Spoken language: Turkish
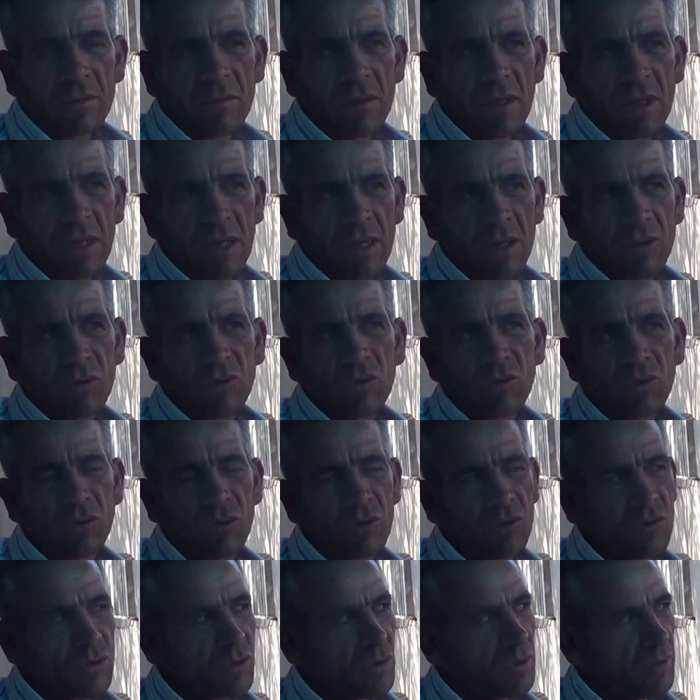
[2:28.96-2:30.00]
Valla
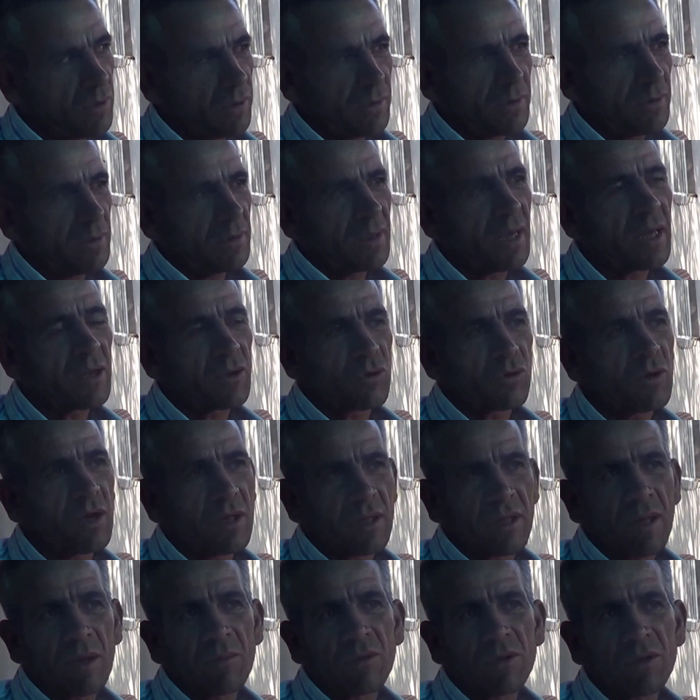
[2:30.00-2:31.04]
tütüncülük. yani şu
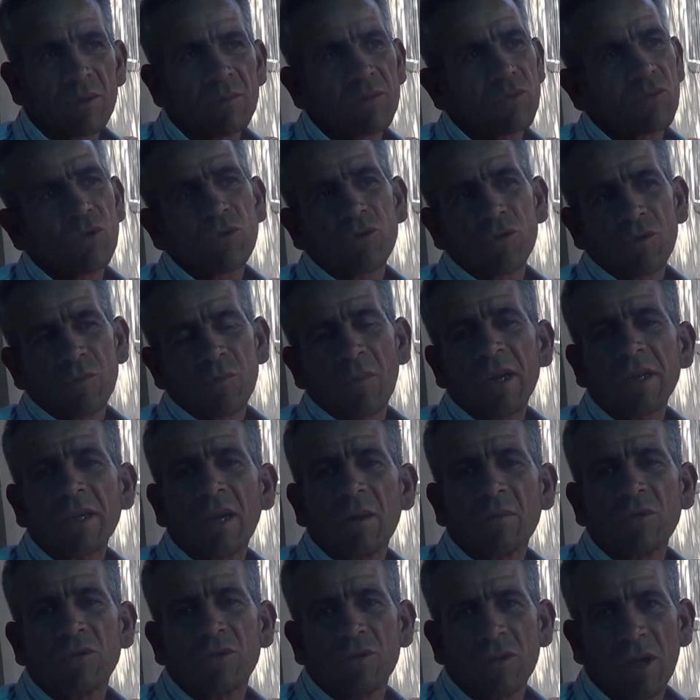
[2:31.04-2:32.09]
anda bizim tütün.
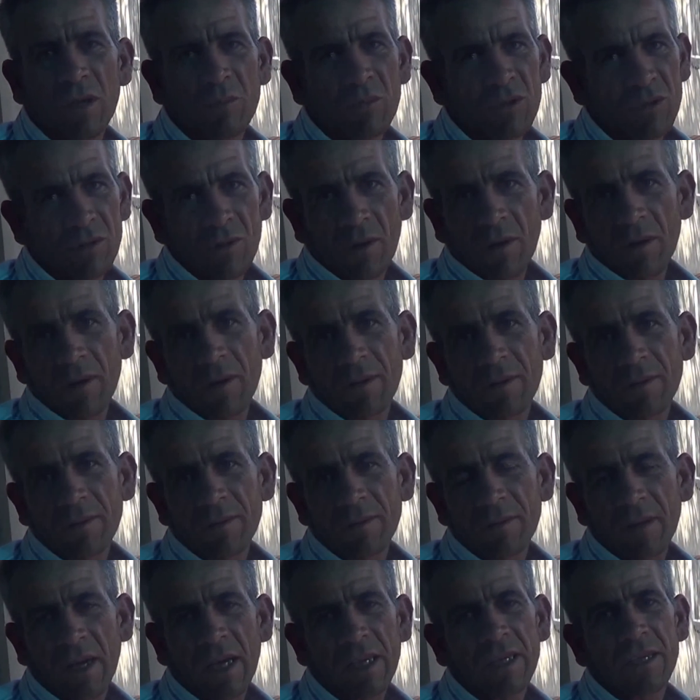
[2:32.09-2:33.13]
Başka bir şeyimiz yok.
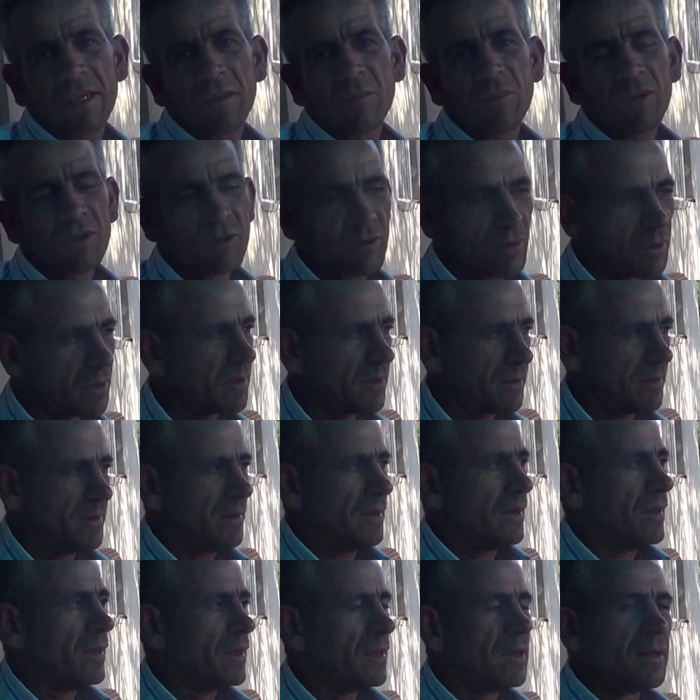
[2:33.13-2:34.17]
Ekinimiz yok.
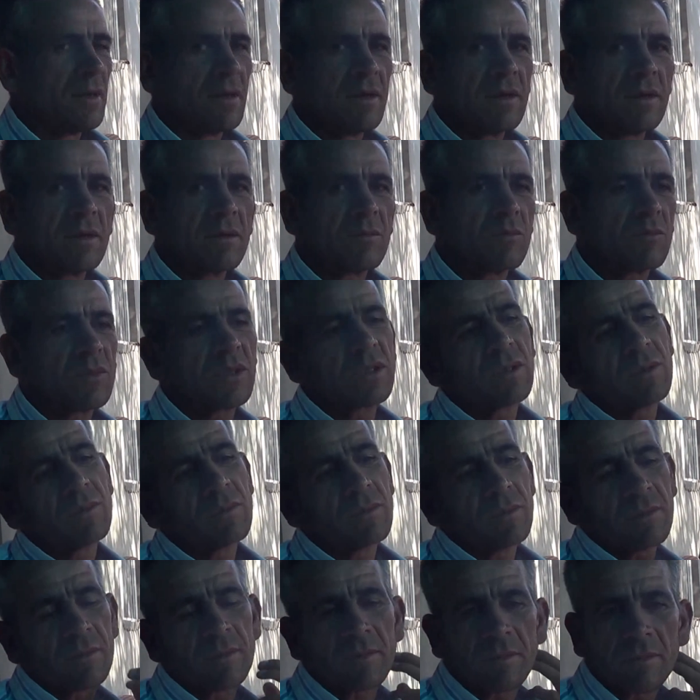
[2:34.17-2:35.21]
Tütün mü efendim? Bizim,
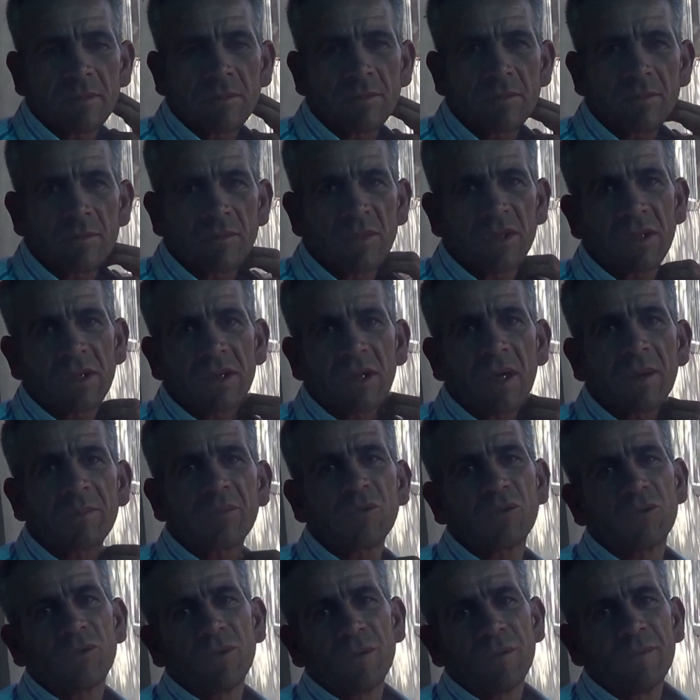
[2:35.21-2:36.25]
bizimki
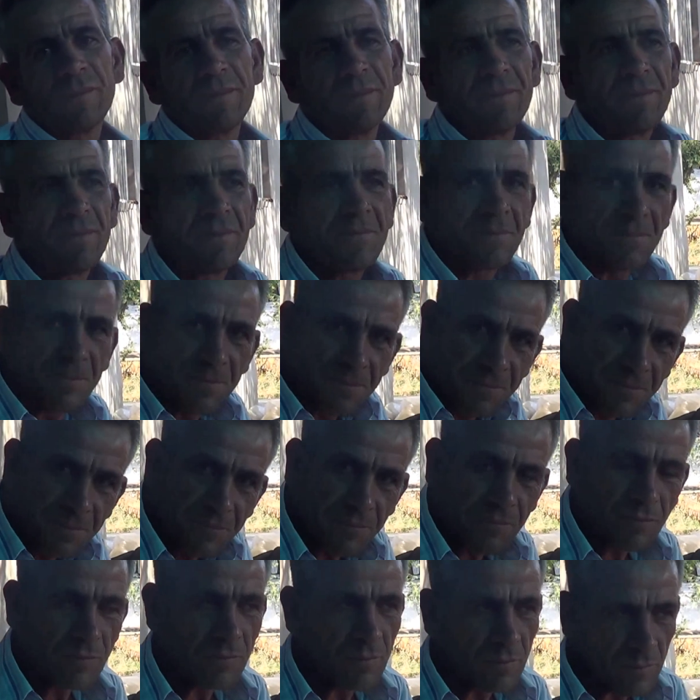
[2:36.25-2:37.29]
hep tütün. Evet.
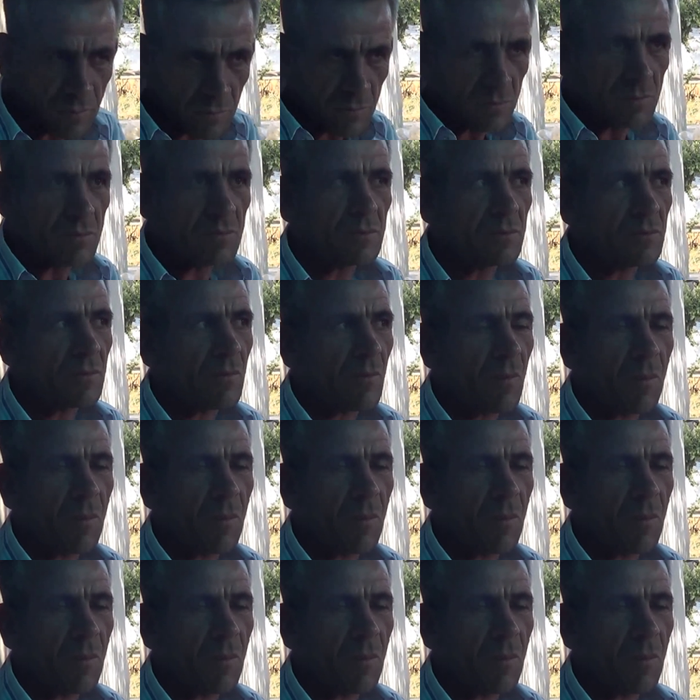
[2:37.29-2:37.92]
Ne de, ne yeter?